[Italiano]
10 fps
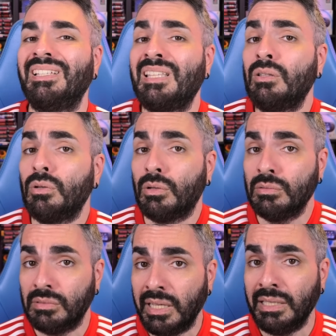stato
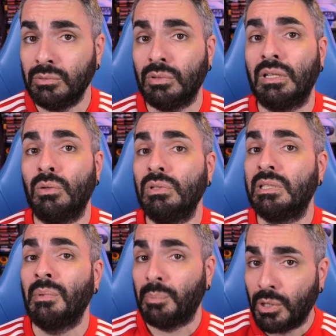contento
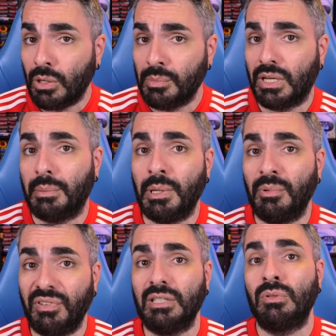dell'ultima promo che abbiamo
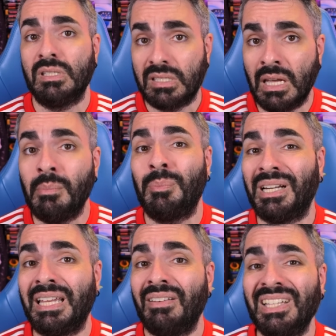fatto insieme
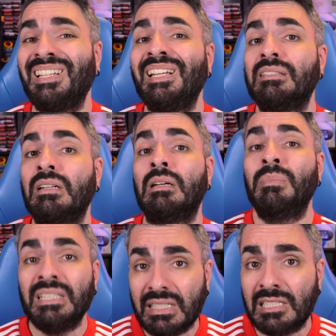perché avete letteralmente